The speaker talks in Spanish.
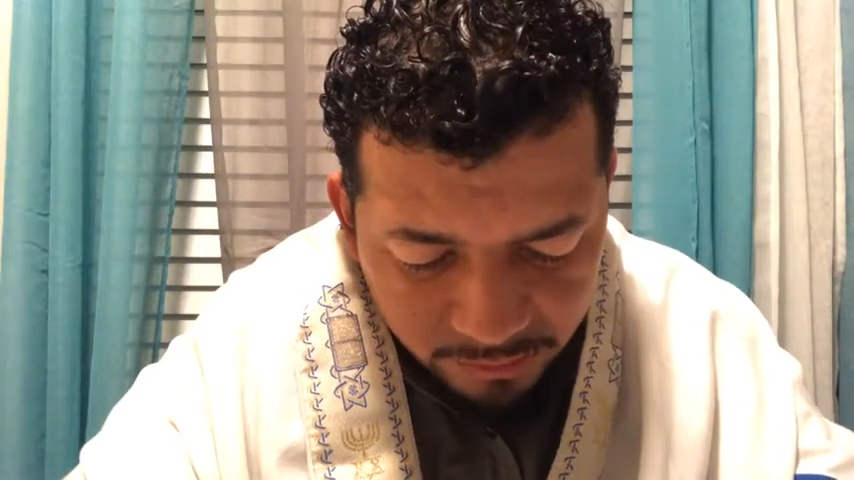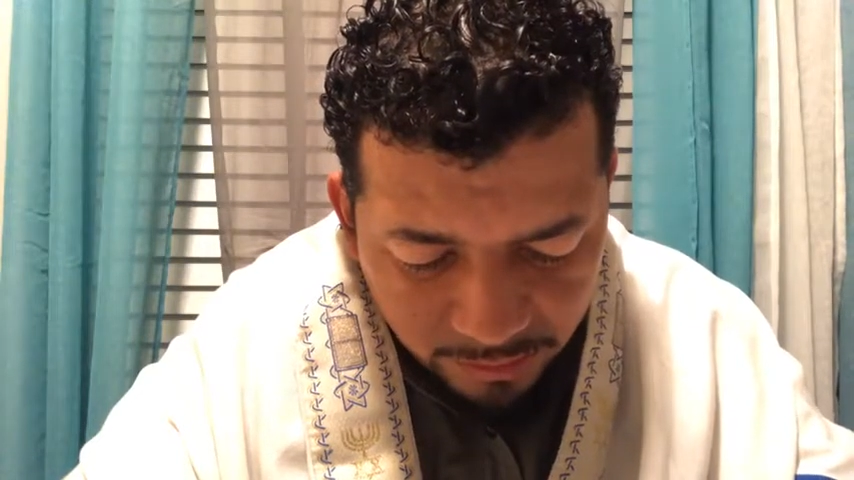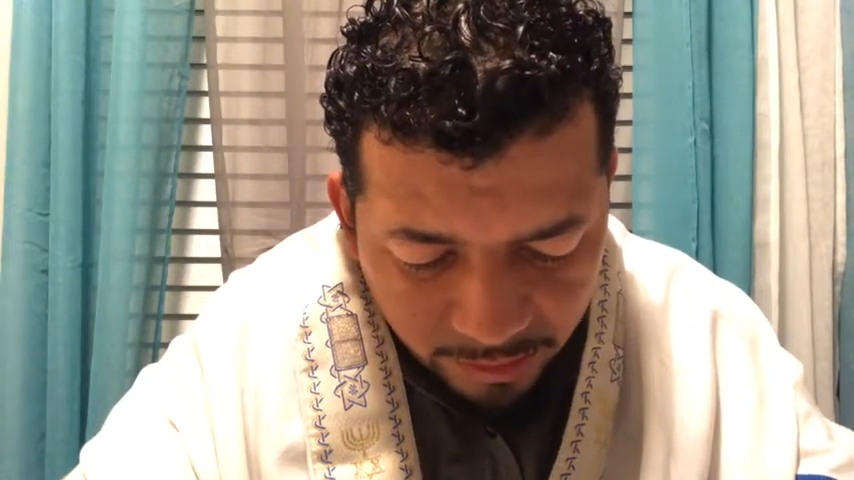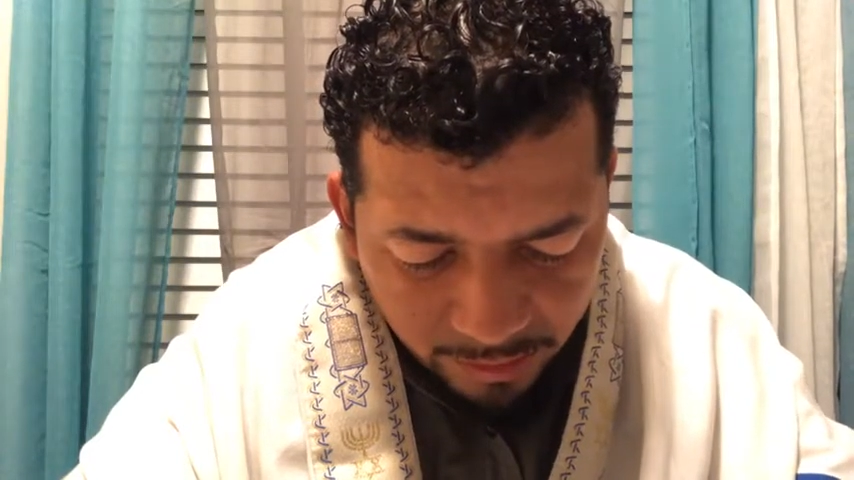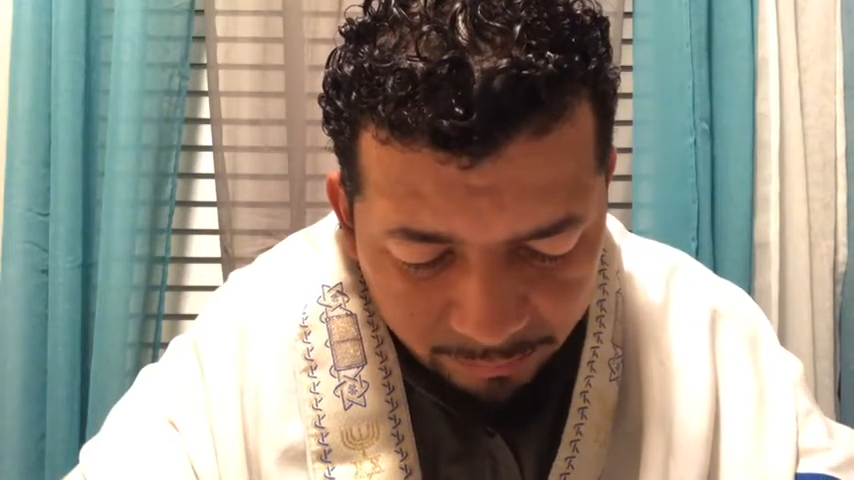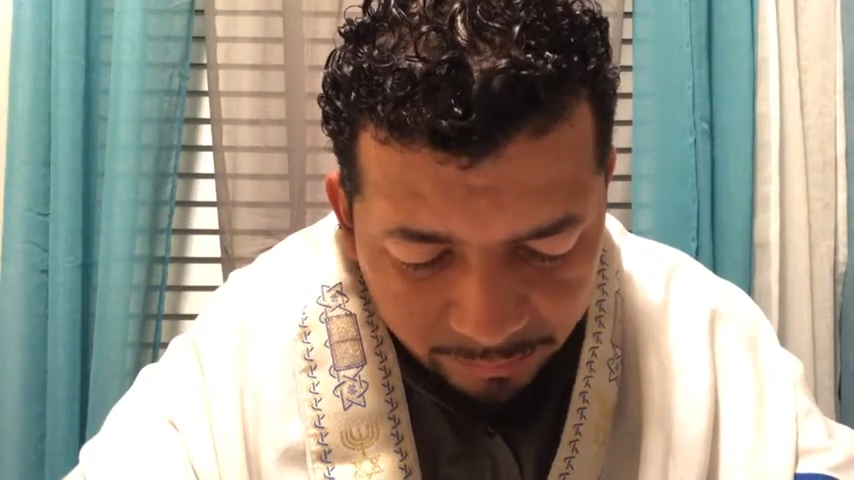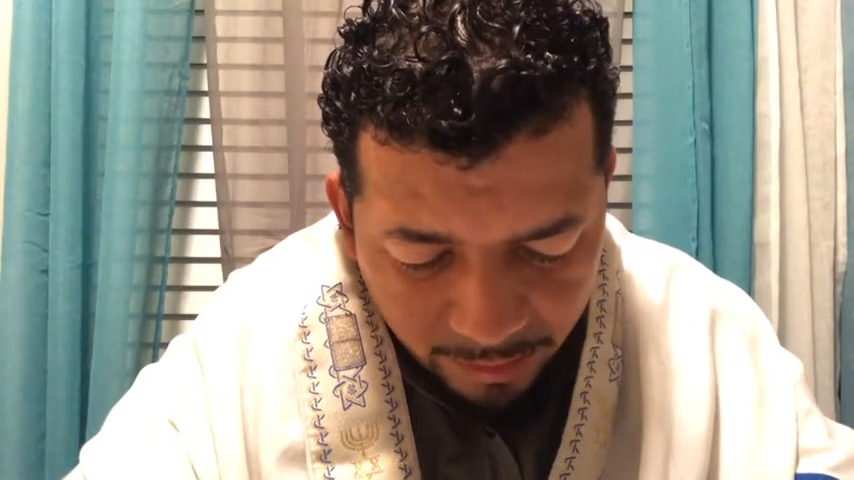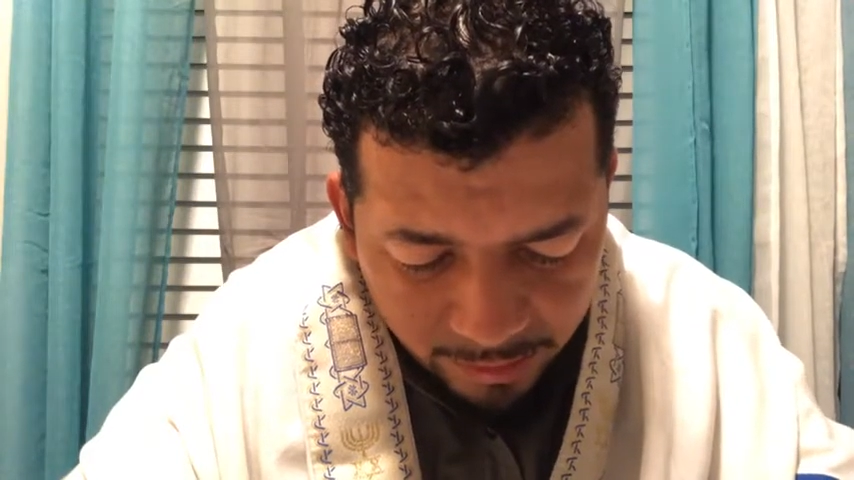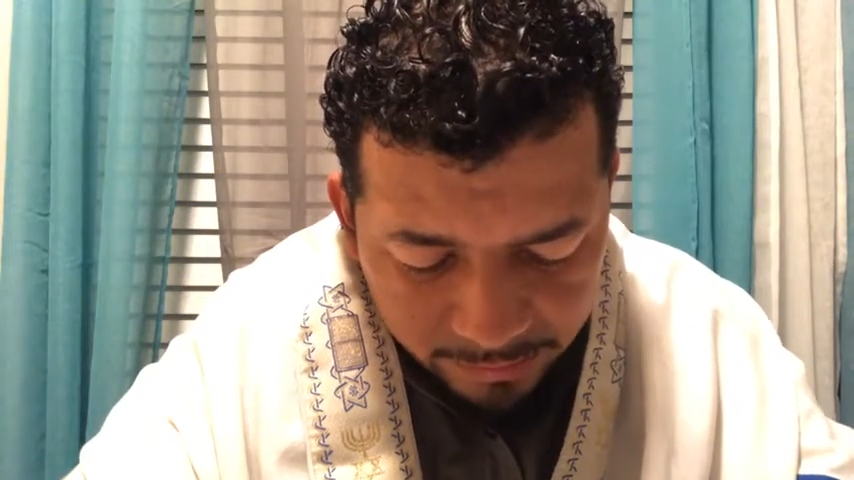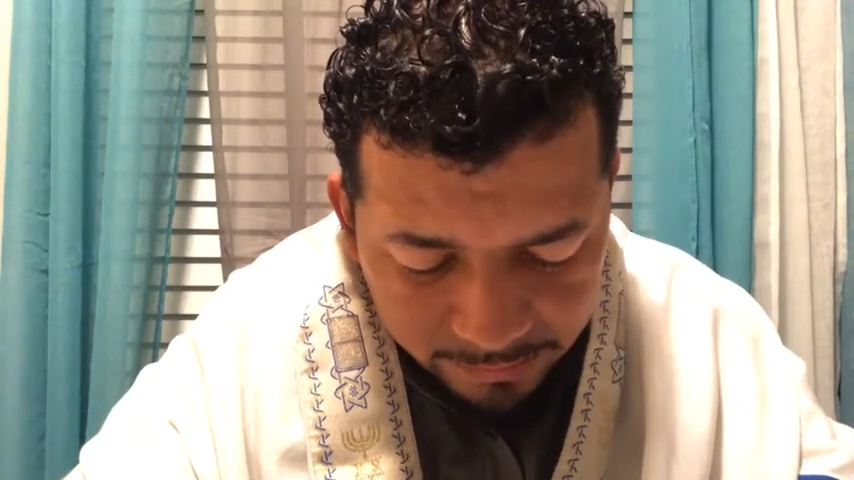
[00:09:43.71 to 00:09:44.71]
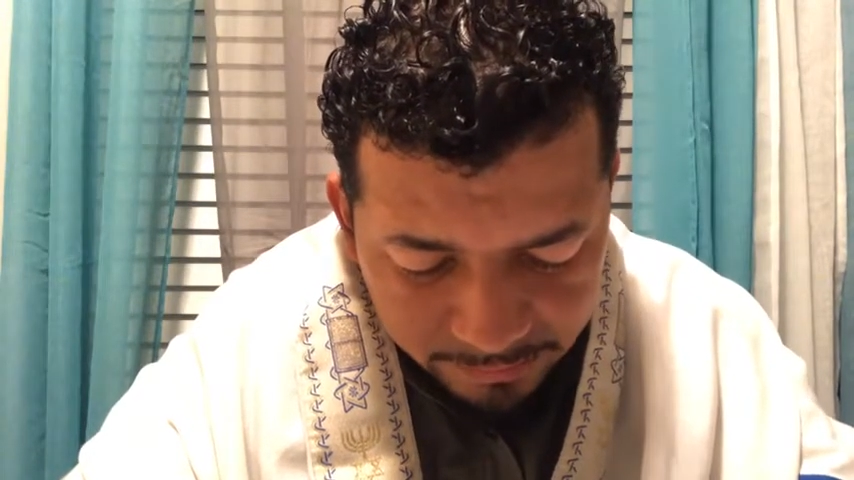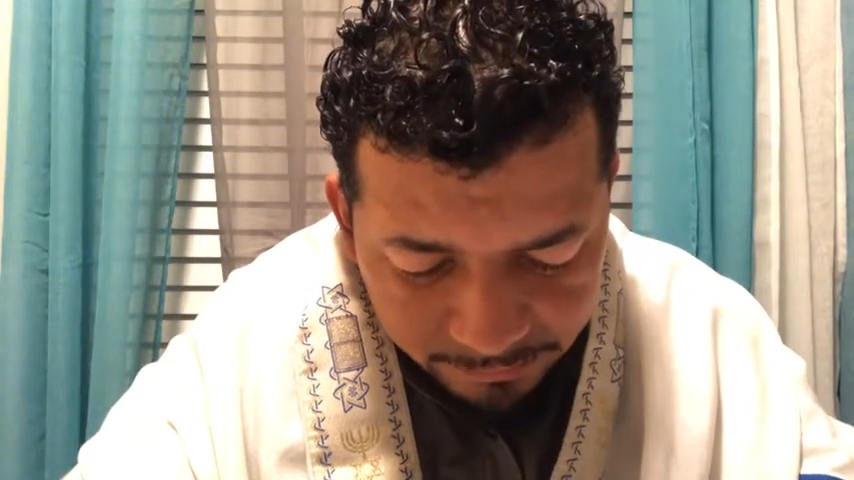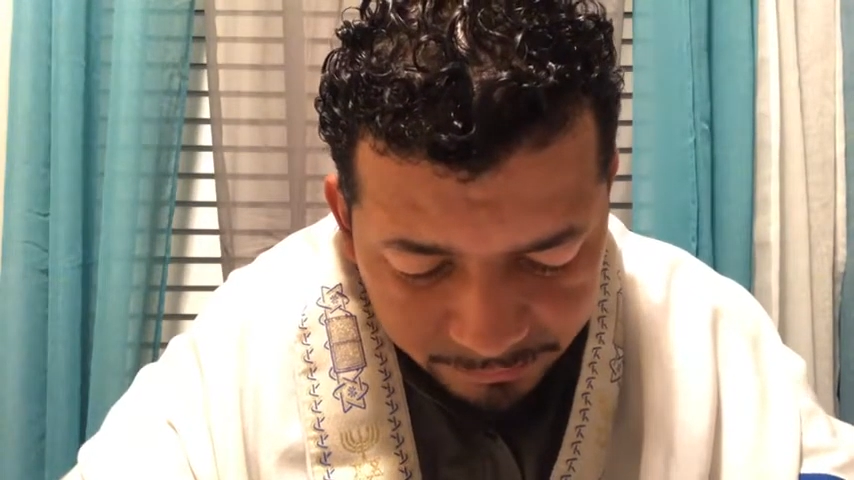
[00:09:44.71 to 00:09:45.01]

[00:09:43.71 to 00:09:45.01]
y cadavidades.